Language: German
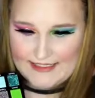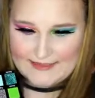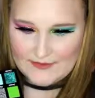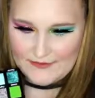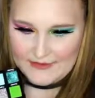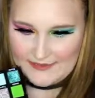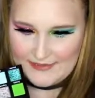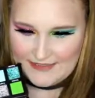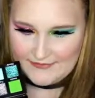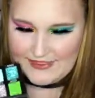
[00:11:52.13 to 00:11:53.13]
Also von den
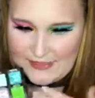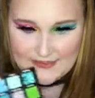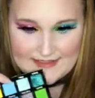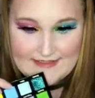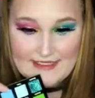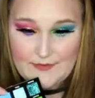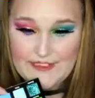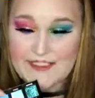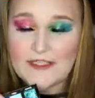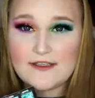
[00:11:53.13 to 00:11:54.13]
matten Farben muss ich sagen,
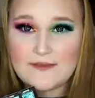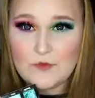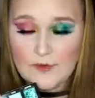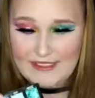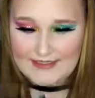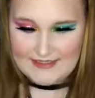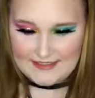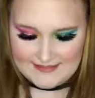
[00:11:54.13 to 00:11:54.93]
bin ich super angetan.